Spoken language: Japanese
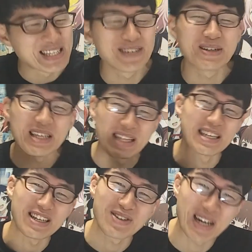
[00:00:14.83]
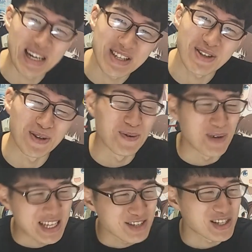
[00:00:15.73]
すいませんね、最初からちょっと
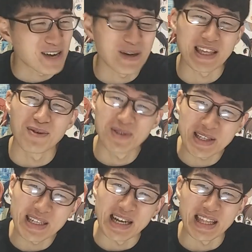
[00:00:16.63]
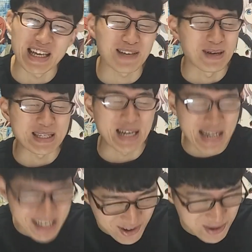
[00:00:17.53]
私の茶番にお付き合いいただきまして、あ
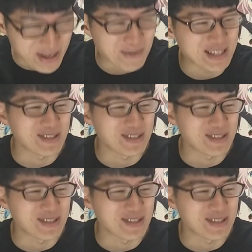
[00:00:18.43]
りがとうございます。